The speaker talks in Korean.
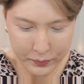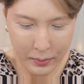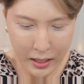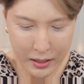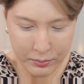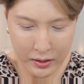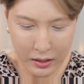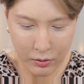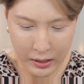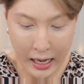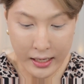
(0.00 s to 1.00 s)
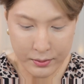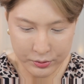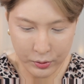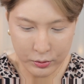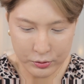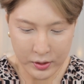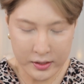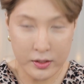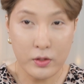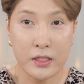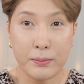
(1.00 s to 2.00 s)
바이플라워 아이브로우
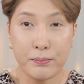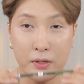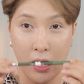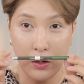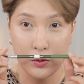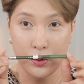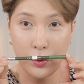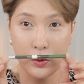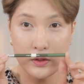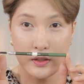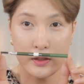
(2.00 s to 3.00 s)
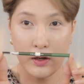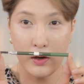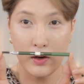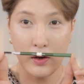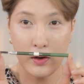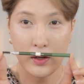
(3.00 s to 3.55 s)
중에서 딥브라운, 요거 써서